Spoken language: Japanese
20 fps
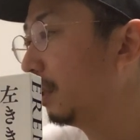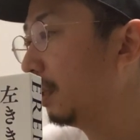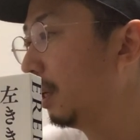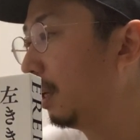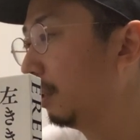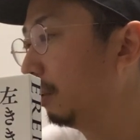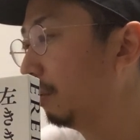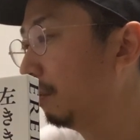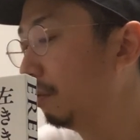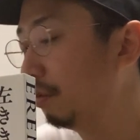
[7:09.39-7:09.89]

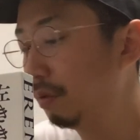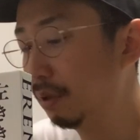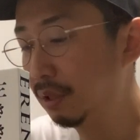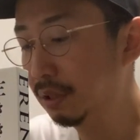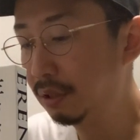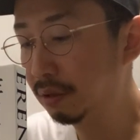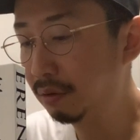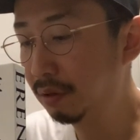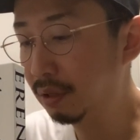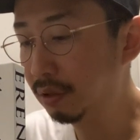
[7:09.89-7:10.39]
あの応援し
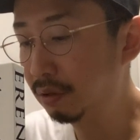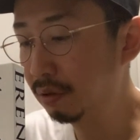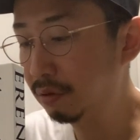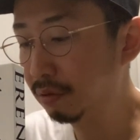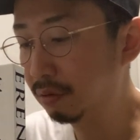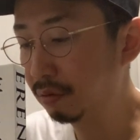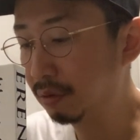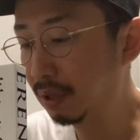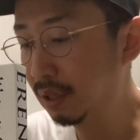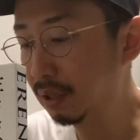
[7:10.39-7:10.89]
てくれてる
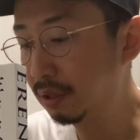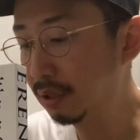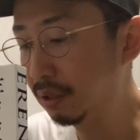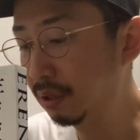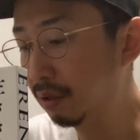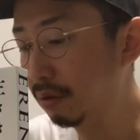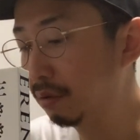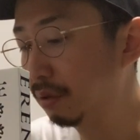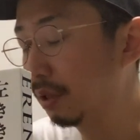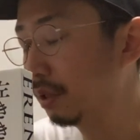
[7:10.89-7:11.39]
と感じ
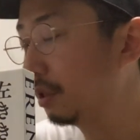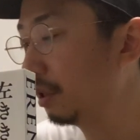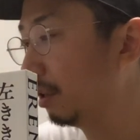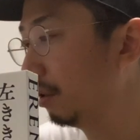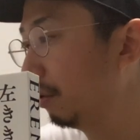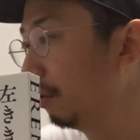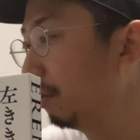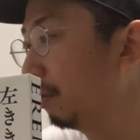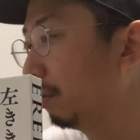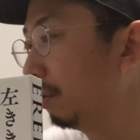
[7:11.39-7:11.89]
てるんですけ
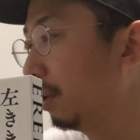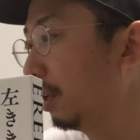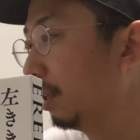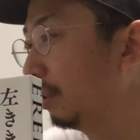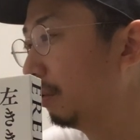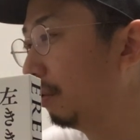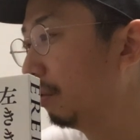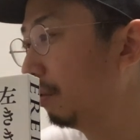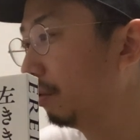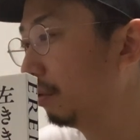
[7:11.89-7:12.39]
どあ
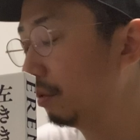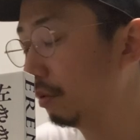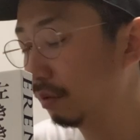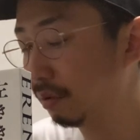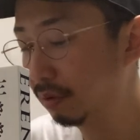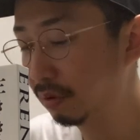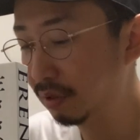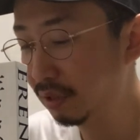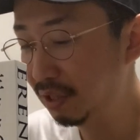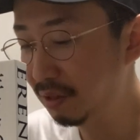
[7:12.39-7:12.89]
の
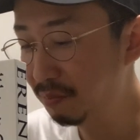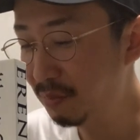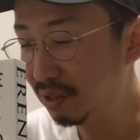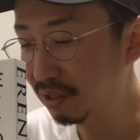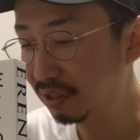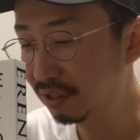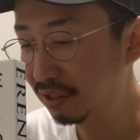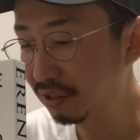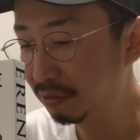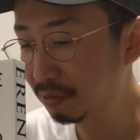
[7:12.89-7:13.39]

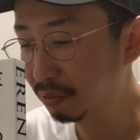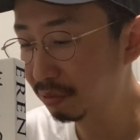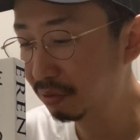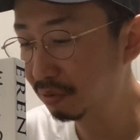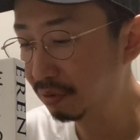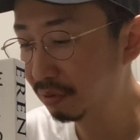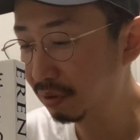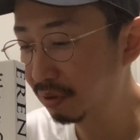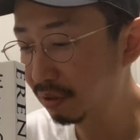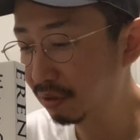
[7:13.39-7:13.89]
今こ
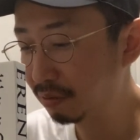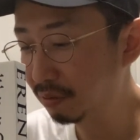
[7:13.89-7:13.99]
の